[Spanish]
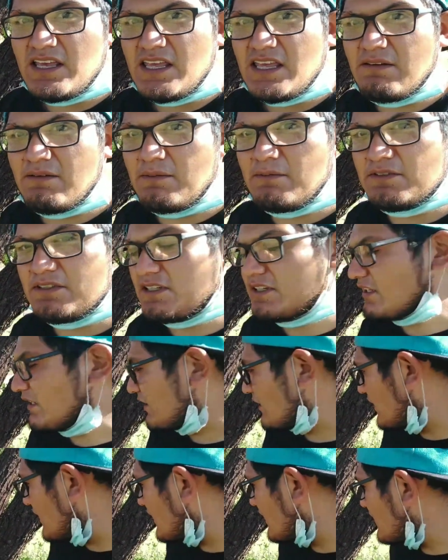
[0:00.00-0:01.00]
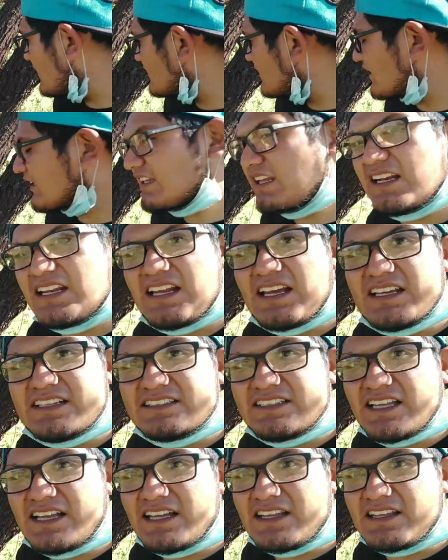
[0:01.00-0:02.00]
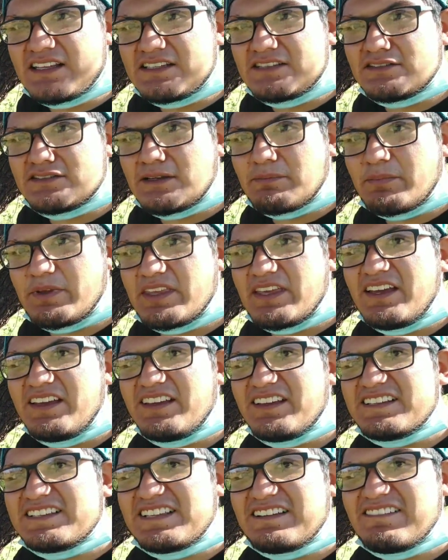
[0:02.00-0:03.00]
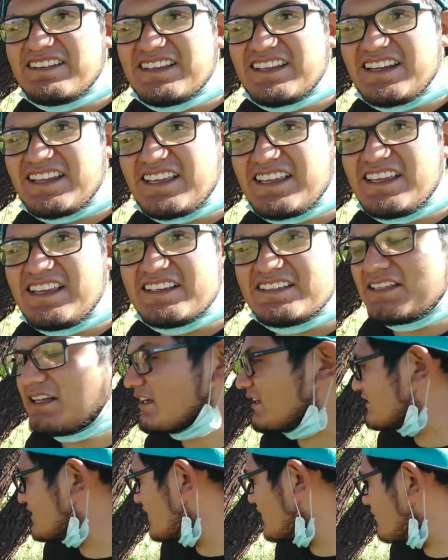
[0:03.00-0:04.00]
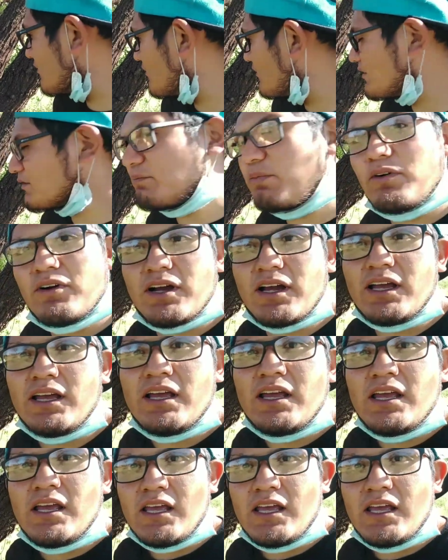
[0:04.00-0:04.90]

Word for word: y vamos a tratar de acertarle a esta deliciosa piña que se encuentra aquí, a esta casa de Bob Esponja.